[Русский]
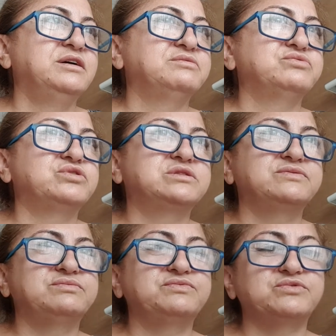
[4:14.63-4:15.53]
Вот,
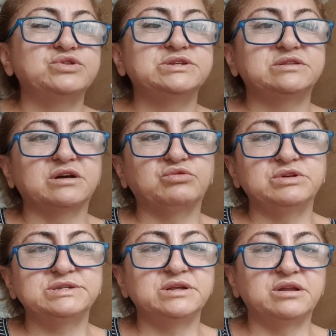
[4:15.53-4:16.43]
вроде
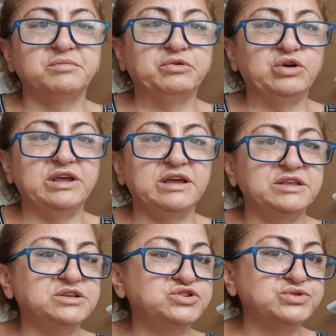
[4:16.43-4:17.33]
такой сильной боли я
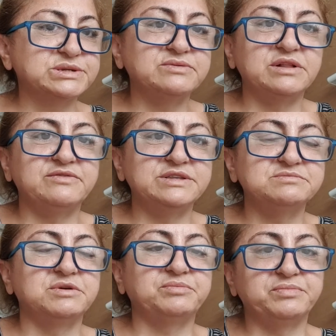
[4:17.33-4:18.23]
не чувствовала,
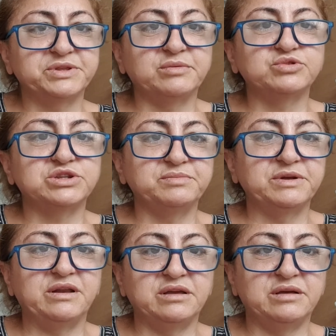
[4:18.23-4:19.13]
видимо, потому что
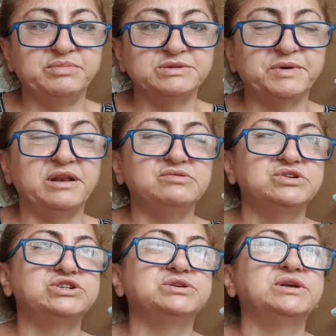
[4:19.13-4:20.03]
были
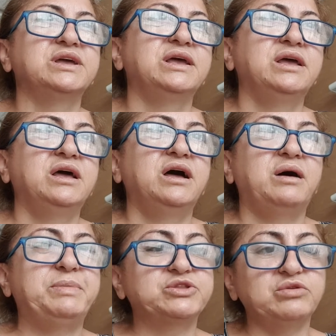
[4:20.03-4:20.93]
обезболивающие.
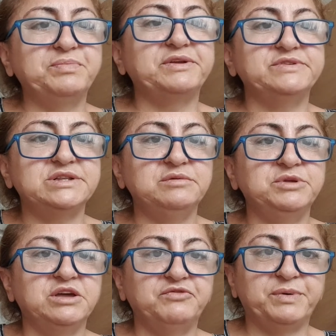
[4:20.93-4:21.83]
Потом привезли
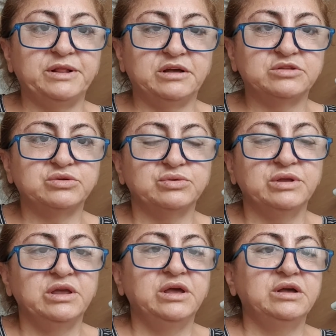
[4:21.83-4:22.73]
меня в палату.
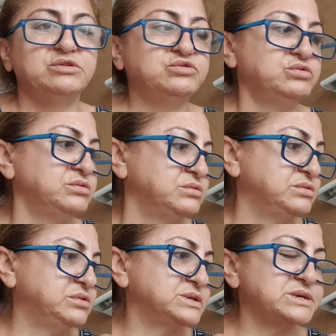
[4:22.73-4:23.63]

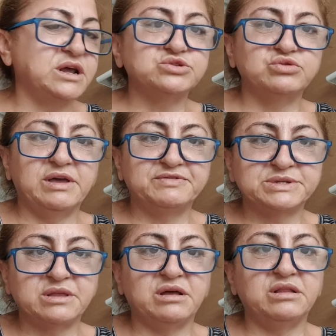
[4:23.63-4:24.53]
Ну, э, сразу я
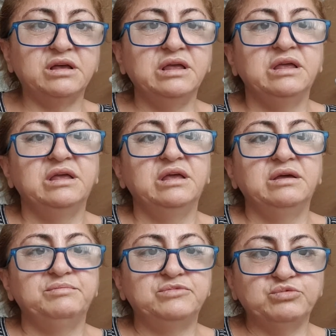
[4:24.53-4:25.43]
встала.
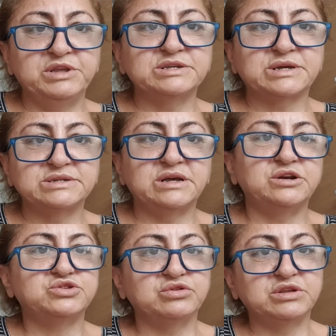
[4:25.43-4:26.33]
Ну, мне
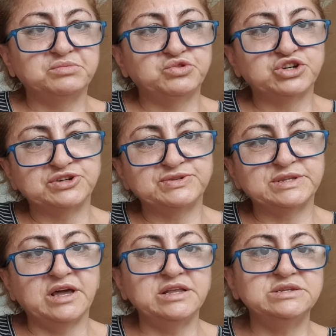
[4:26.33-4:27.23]
сказали, что ты можешь
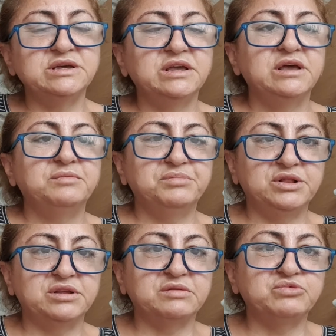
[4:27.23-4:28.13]
встать.
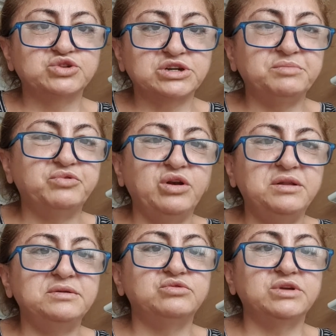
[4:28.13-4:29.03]
Было немножко
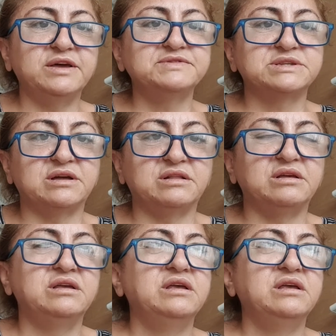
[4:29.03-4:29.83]
больно, но я встала.